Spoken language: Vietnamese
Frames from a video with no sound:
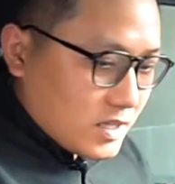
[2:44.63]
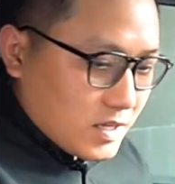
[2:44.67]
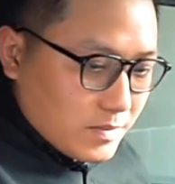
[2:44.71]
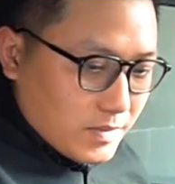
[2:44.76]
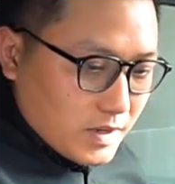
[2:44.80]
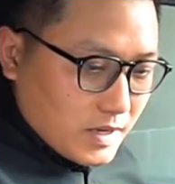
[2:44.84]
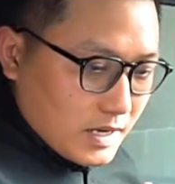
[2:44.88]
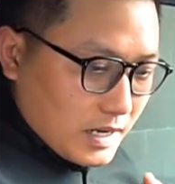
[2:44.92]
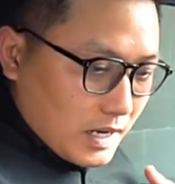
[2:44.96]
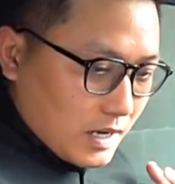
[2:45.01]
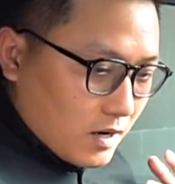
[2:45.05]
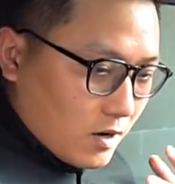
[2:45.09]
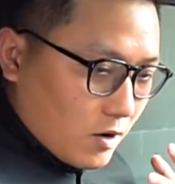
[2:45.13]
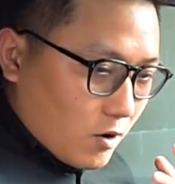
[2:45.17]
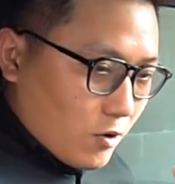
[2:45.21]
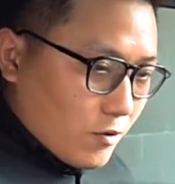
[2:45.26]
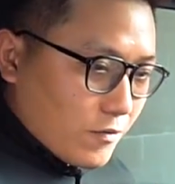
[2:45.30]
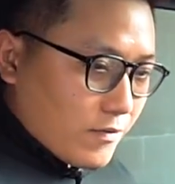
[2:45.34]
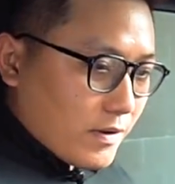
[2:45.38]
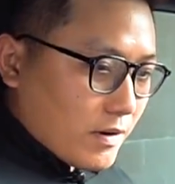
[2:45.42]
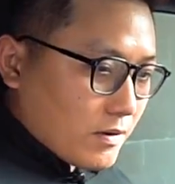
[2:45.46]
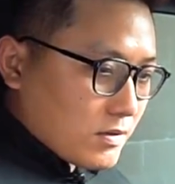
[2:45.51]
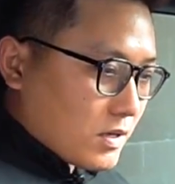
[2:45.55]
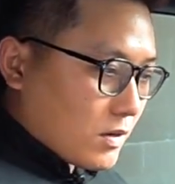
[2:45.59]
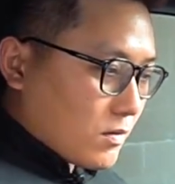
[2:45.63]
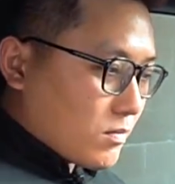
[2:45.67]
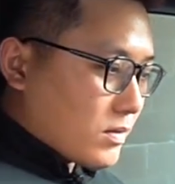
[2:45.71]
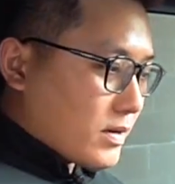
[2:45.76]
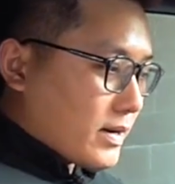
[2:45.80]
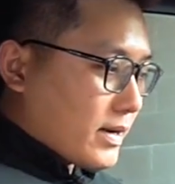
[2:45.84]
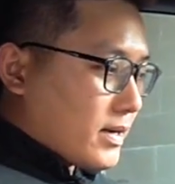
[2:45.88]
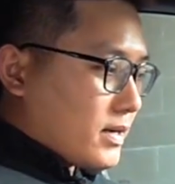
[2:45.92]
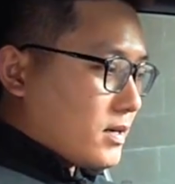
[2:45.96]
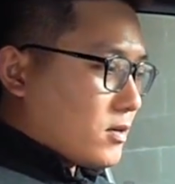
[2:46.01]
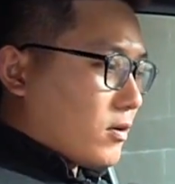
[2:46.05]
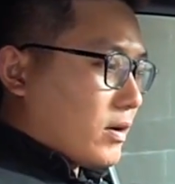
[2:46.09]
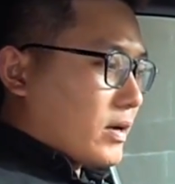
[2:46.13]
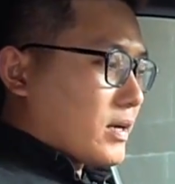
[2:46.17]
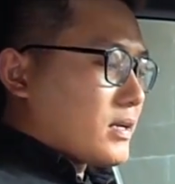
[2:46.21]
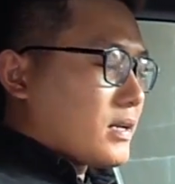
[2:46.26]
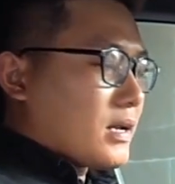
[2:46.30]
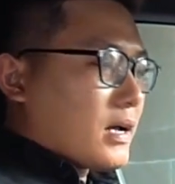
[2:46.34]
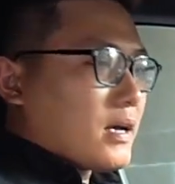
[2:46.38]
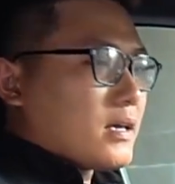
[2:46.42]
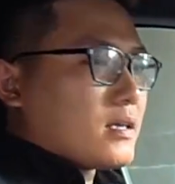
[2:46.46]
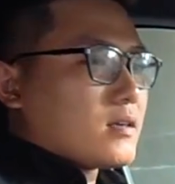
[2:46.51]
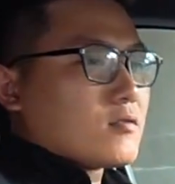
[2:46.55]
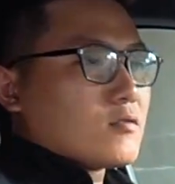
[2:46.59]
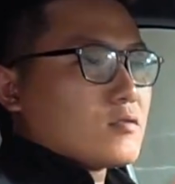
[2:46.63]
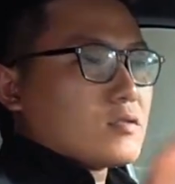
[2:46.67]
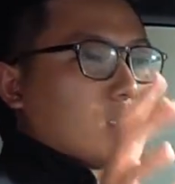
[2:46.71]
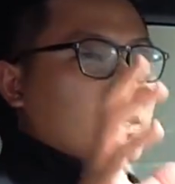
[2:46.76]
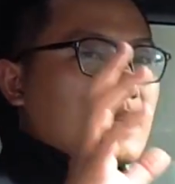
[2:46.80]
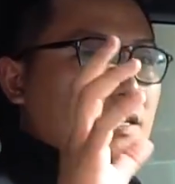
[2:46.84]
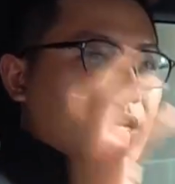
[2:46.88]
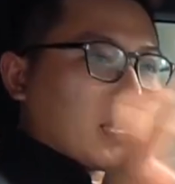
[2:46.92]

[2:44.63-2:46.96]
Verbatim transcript: thì mình đã ngồi vào trong cái khoang lái của chiếc